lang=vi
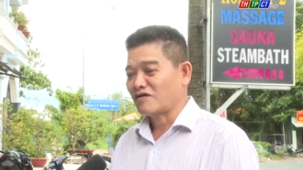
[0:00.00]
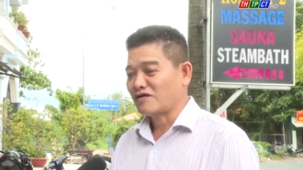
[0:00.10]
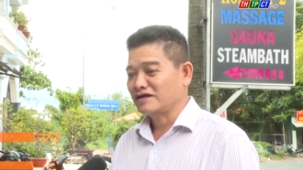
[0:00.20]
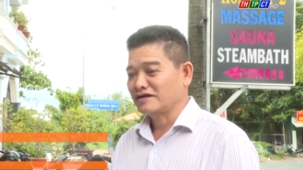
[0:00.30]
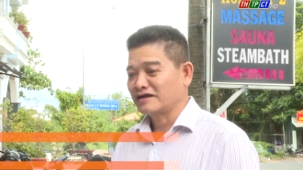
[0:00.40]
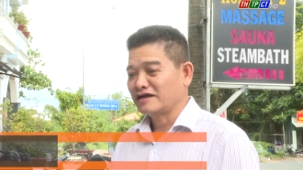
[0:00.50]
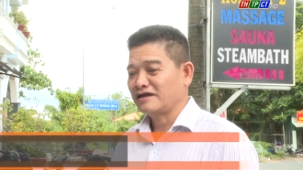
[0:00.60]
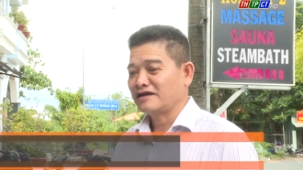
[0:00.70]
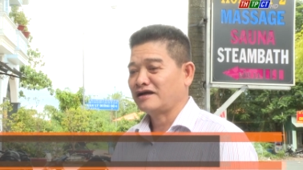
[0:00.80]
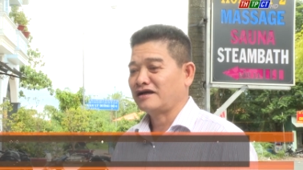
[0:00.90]
Có được
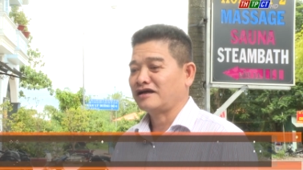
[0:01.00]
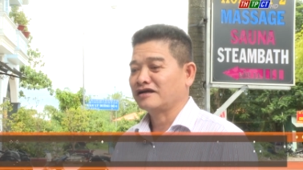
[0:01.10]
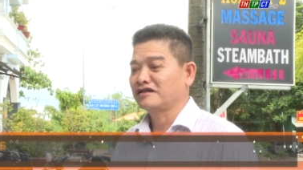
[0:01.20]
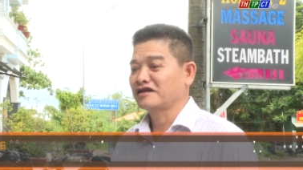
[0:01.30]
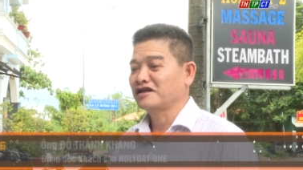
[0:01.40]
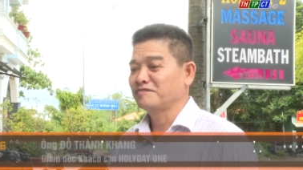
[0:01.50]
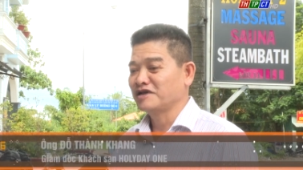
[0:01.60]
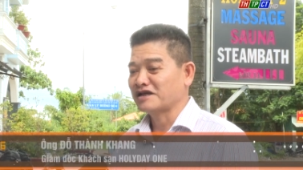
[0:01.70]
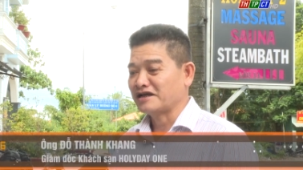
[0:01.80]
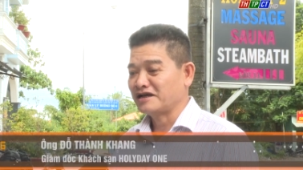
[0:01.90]
cái ờ, kinh tế đêm
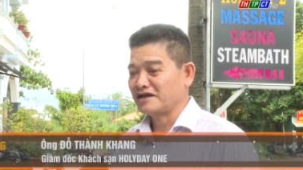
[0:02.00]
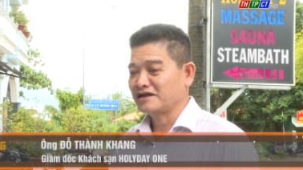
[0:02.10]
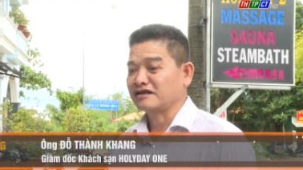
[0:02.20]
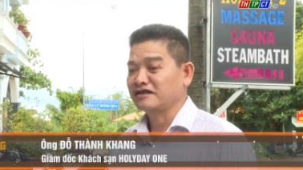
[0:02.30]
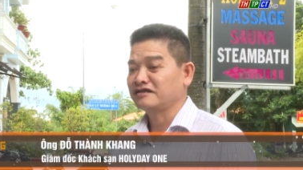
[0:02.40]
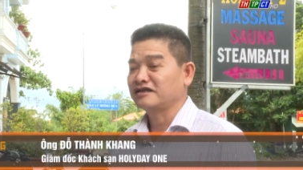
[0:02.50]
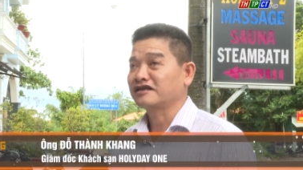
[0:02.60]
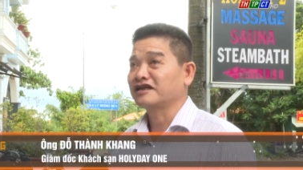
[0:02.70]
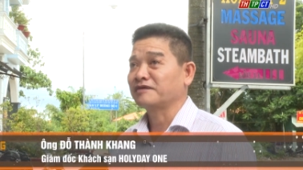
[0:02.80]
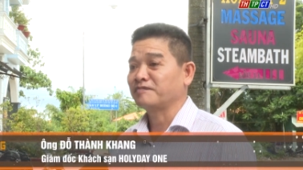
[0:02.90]
như vậy á, như
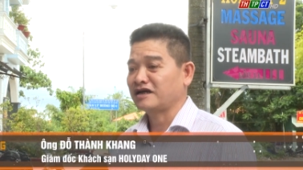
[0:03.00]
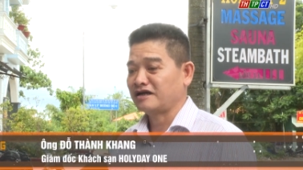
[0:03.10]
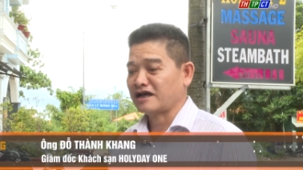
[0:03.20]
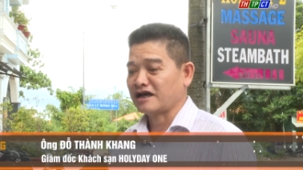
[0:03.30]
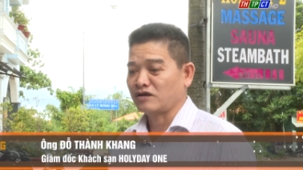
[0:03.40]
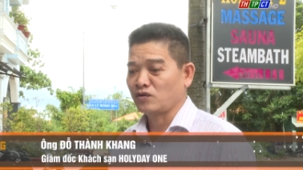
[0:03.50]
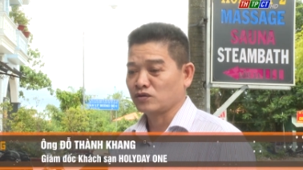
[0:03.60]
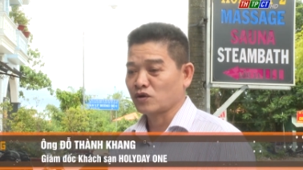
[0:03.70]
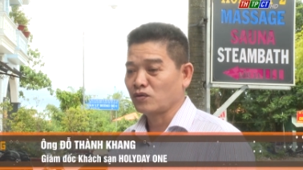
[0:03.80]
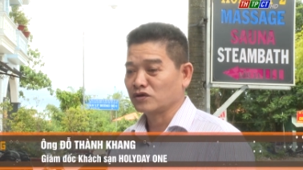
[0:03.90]
doanh nghiệp á, là
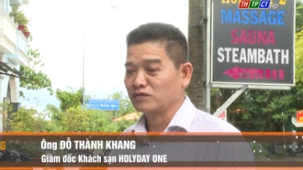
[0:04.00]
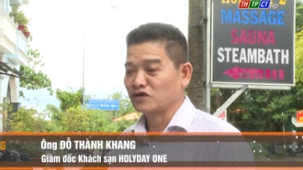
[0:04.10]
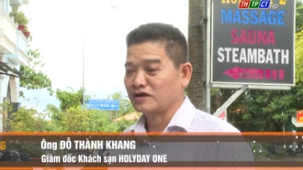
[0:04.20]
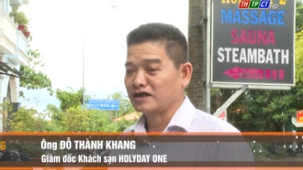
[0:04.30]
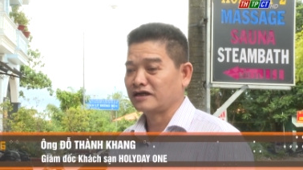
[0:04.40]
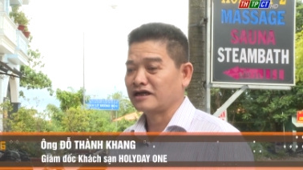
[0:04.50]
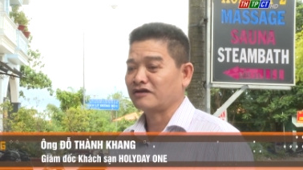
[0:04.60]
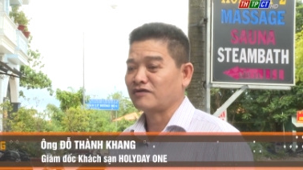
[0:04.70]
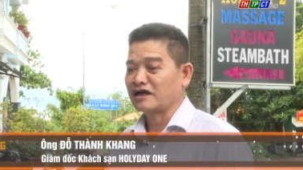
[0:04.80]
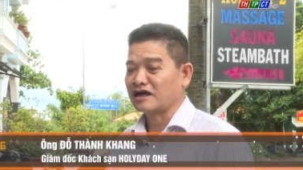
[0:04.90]
lưu trú của chúng tôi á,
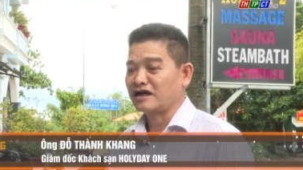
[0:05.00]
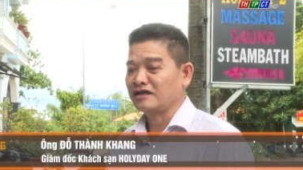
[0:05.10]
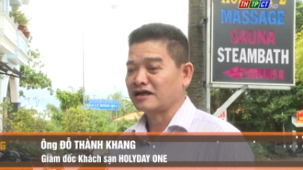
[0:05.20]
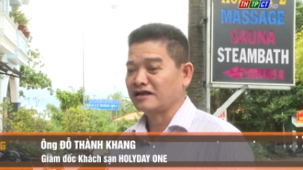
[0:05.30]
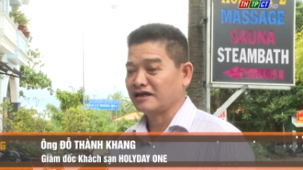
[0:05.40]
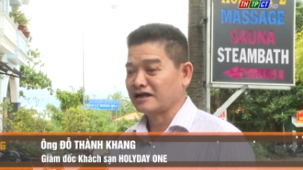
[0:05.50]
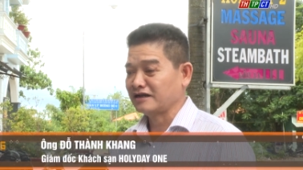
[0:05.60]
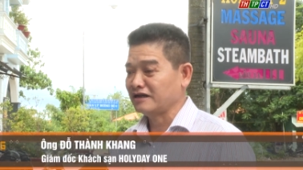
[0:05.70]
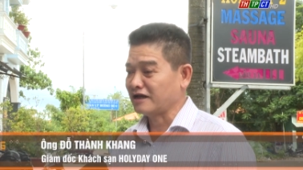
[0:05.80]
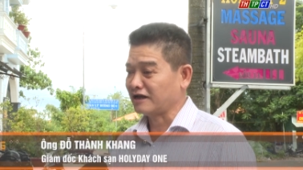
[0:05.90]
rất là phấn khởi tại vì
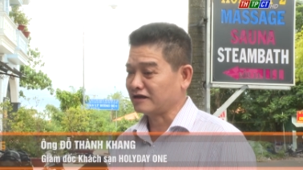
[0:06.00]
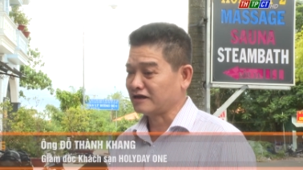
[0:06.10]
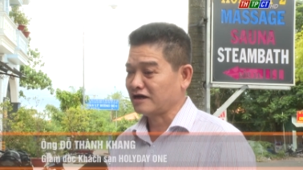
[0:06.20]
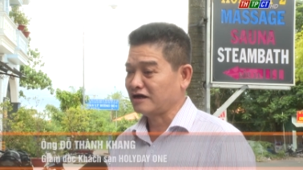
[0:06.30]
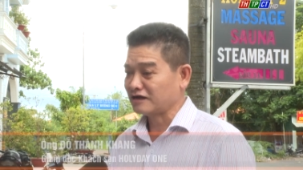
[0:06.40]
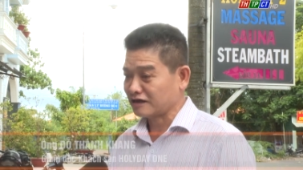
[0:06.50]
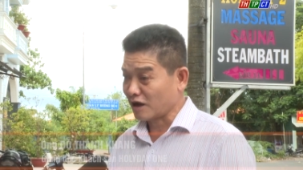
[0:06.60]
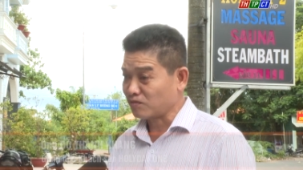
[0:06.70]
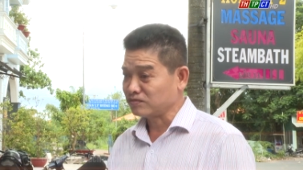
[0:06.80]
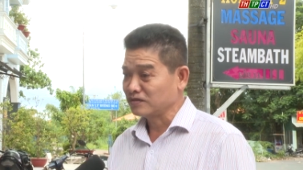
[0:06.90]
khách về Cần Thơ rất là
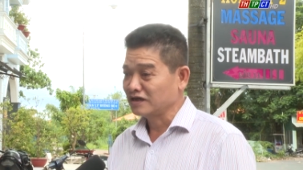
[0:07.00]
đông.